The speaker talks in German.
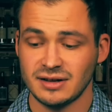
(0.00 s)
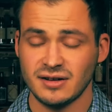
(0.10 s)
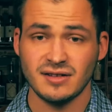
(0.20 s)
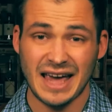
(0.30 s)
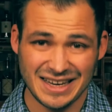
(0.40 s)
Es
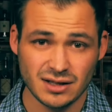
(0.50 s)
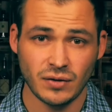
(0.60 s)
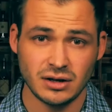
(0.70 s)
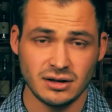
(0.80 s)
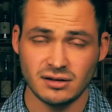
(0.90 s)
ist echte
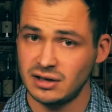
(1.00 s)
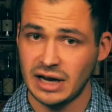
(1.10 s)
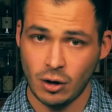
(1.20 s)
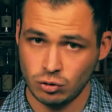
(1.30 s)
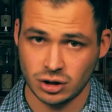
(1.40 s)
Vanille drin,
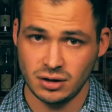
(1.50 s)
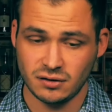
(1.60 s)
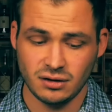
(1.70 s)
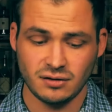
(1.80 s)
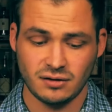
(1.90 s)

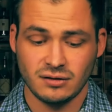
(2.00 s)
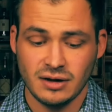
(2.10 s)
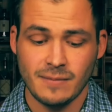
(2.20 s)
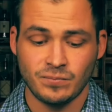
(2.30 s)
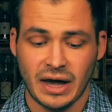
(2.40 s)
ausschließlich. Es sind
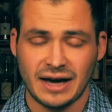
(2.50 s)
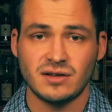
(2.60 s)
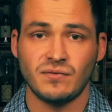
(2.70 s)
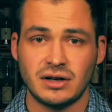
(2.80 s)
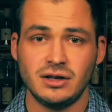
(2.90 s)
eben
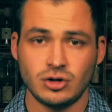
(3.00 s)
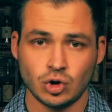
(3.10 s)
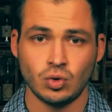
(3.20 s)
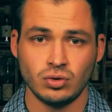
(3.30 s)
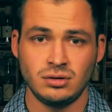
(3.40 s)
echte
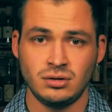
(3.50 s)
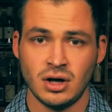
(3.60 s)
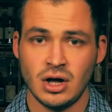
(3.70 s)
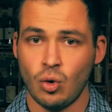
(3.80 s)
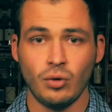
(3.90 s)
Vanilleschoten
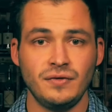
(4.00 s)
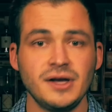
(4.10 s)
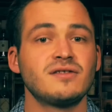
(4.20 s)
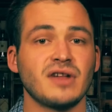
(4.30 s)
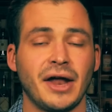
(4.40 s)
und
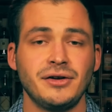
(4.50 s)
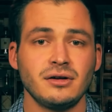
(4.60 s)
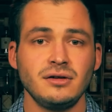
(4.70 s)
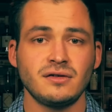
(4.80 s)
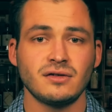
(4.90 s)
nichts
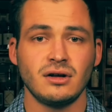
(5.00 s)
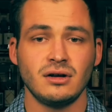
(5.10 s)
anderes.